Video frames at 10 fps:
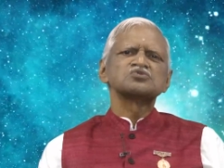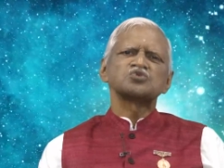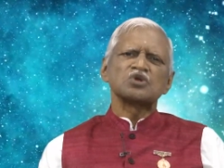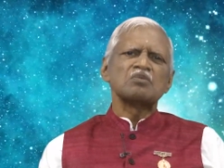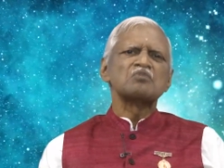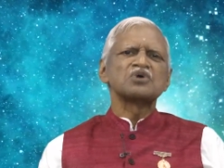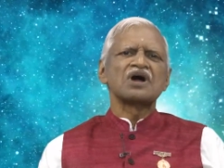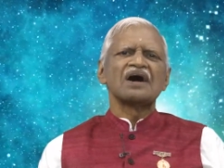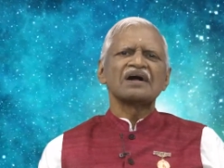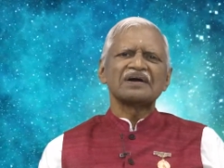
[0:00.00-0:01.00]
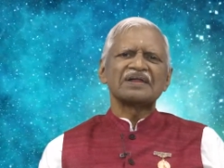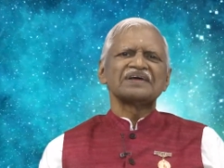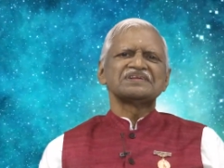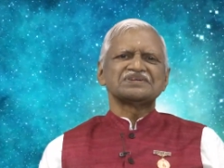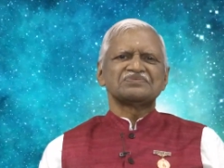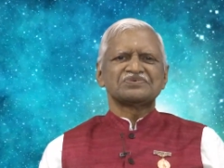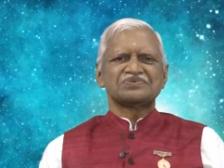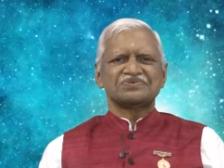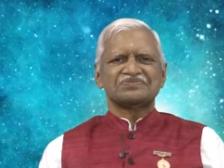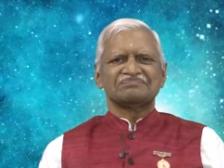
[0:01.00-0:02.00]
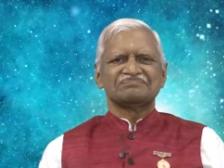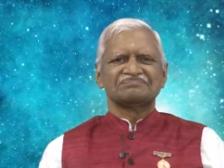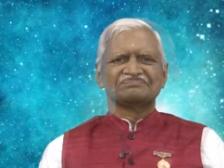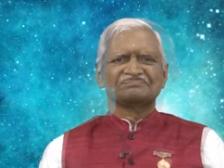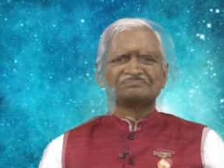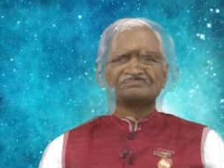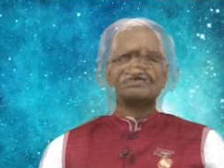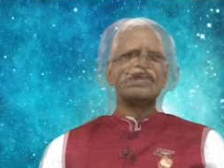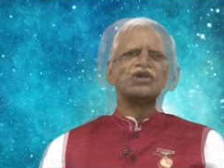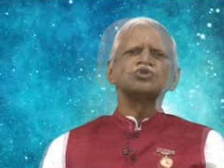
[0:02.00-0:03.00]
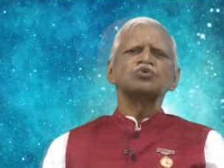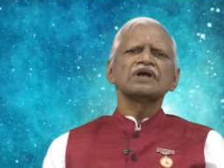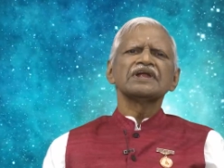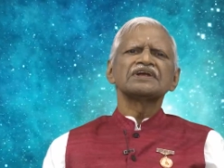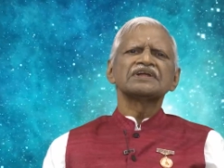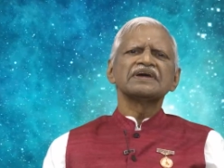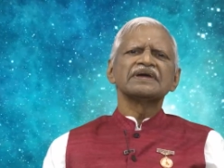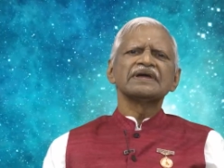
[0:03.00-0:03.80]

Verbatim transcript: సులభముగా గ్రహించవచ్చును ఎందువలనంటే